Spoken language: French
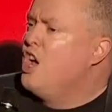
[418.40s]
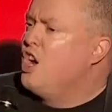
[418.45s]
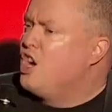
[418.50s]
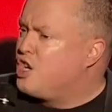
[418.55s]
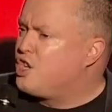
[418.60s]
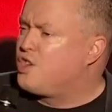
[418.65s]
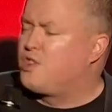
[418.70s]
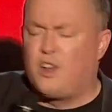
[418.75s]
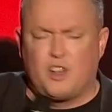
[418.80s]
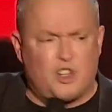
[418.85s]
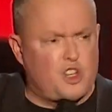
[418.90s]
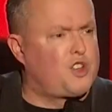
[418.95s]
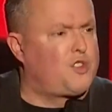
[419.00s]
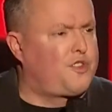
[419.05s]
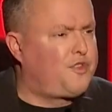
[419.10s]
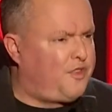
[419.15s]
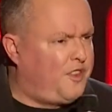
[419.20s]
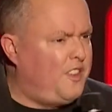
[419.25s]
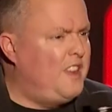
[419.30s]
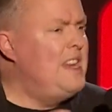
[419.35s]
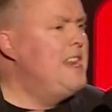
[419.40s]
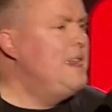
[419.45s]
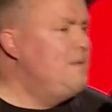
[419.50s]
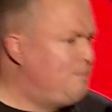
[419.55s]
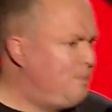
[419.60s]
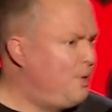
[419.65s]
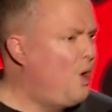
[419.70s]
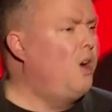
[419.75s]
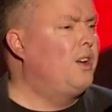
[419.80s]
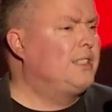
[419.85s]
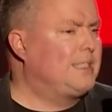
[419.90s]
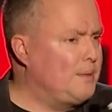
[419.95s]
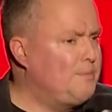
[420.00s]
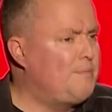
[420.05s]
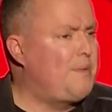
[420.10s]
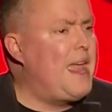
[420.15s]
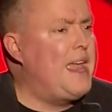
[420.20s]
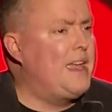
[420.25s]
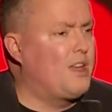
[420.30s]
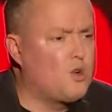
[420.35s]
Je, je finis pas. C'est
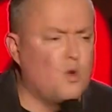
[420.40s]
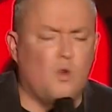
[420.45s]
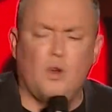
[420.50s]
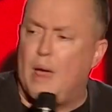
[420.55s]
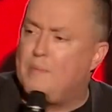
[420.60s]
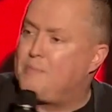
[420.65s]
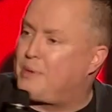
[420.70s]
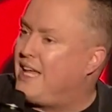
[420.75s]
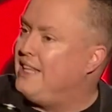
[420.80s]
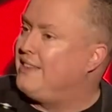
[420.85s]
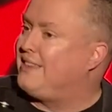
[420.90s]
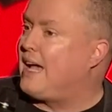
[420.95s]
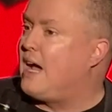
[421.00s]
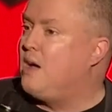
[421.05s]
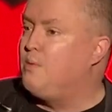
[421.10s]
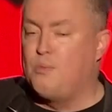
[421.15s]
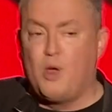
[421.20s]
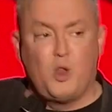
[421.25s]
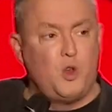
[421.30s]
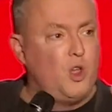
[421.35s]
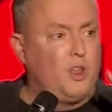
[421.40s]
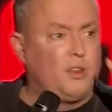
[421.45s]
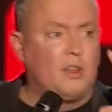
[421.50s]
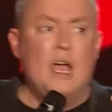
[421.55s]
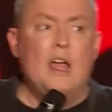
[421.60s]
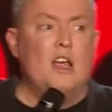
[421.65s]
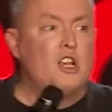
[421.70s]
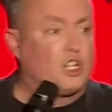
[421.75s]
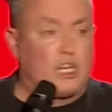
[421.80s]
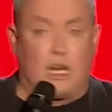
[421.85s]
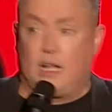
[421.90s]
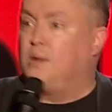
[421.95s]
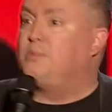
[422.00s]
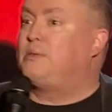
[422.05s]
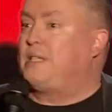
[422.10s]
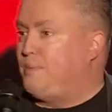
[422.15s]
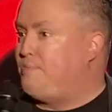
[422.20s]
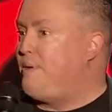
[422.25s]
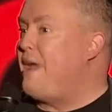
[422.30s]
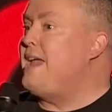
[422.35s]
bien cool. Après 30 minutes, j'étais comme,
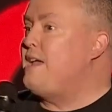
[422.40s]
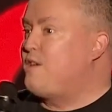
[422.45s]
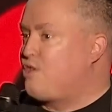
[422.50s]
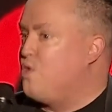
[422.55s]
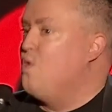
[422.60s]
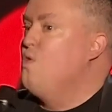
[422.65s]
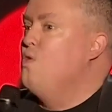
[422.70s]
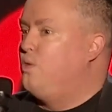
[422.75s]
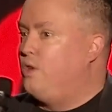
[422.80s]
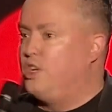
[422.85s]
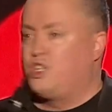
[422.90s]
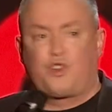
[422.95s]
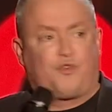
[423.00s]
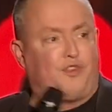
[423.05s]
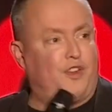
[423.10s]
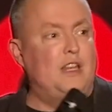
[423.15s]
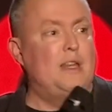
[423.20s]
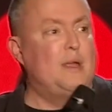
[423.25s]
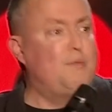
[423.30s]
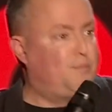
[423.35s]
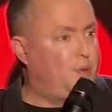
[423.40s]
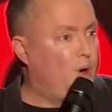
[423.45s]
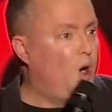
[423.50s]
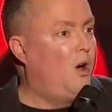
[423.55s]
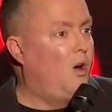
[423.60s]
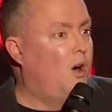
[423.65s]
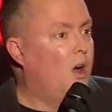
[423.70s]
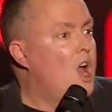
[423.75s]
c'est bien cool. Je finis pas.